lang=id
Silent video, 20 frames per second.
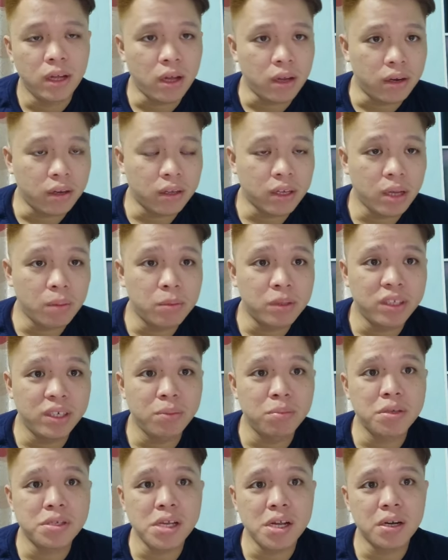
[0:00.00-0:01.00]
Adakah
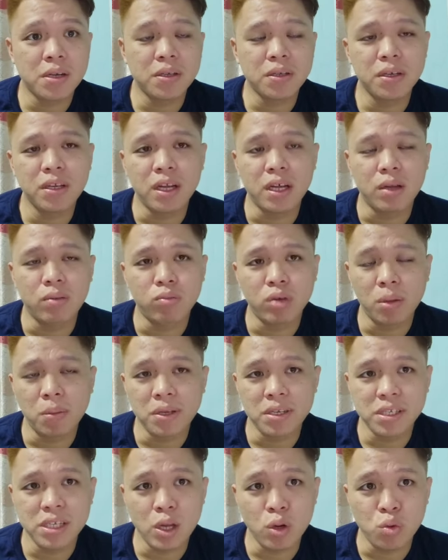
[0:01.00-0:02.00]
Menteri Besar Kedah
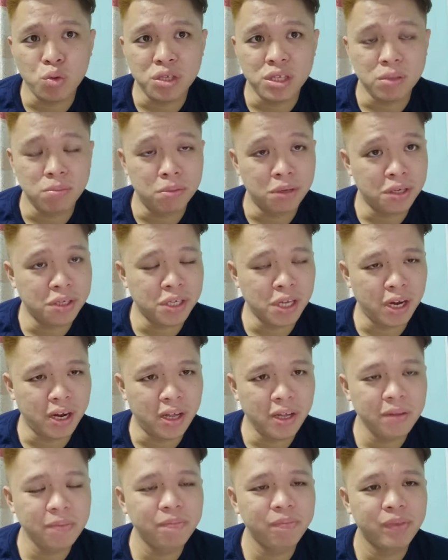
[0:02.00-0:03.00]
Muhammad Sanusi
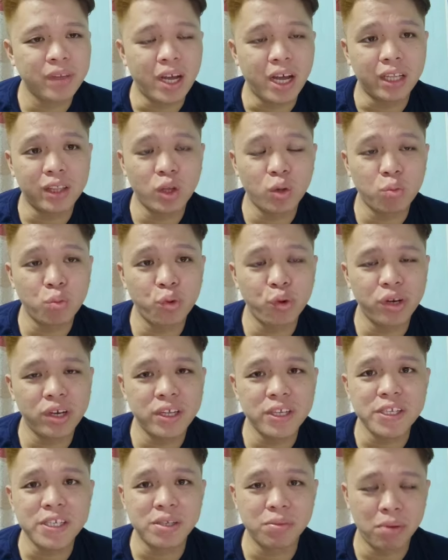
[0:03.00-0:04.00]
bersalah
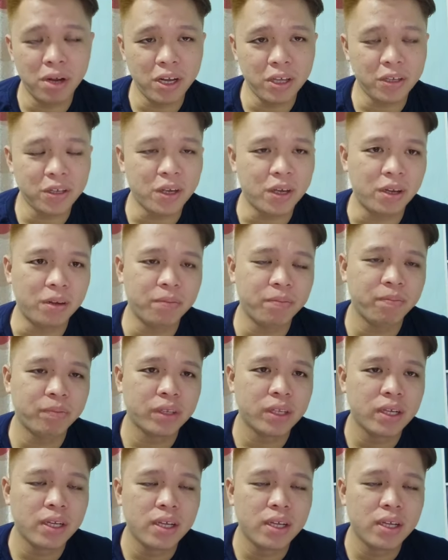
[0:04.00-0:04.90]
ataupun sebaliknya?